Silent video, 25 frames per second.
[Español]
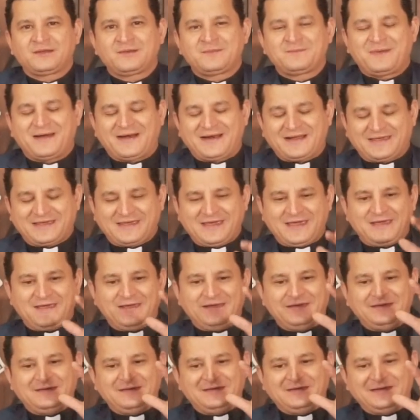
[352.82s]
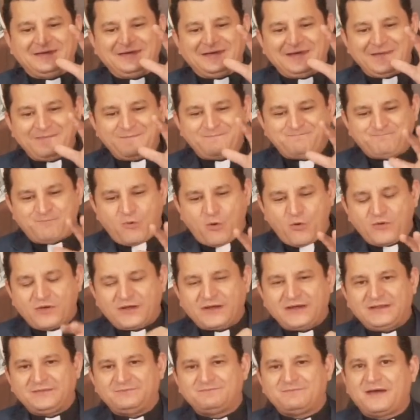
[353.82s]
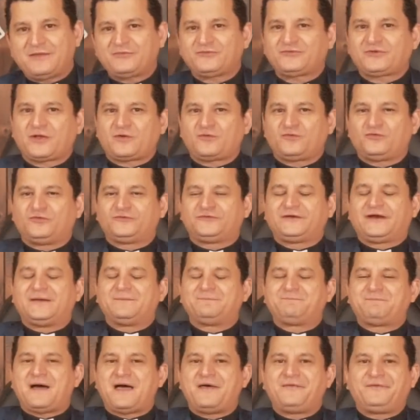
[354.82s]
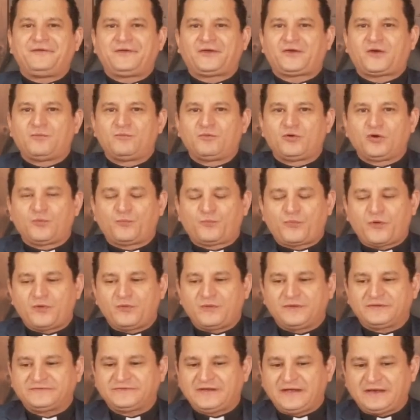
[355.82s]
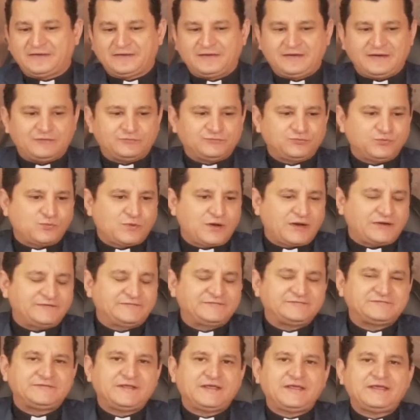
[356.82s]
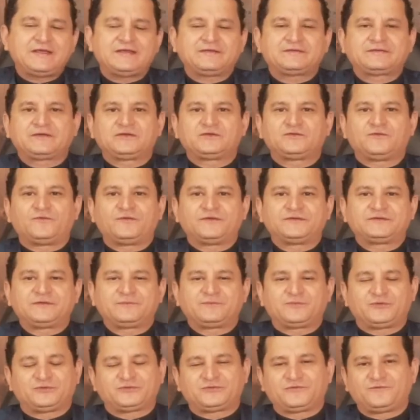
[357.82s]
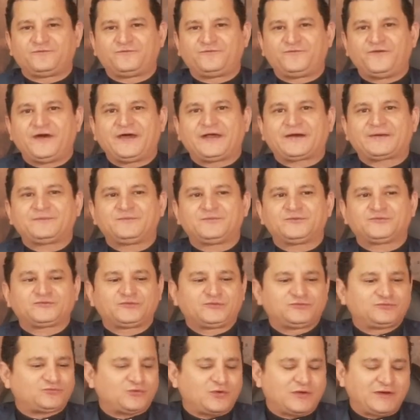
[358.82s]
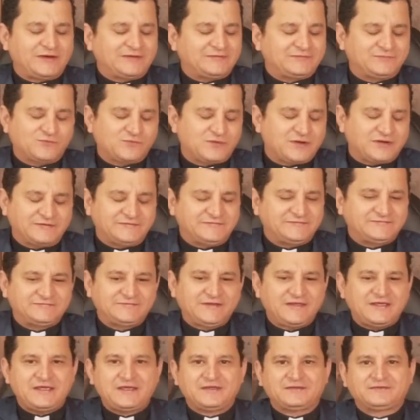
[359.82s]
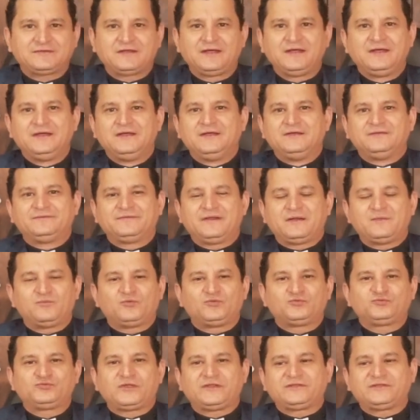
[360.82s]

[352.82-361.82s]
para que le impongan las manos. Algunos dirán, Padre, ¿y cómo lo puedo hacer? En las Eucaristías que se ofrecen por los enfermos, en todas las Eucaristías, en el mundo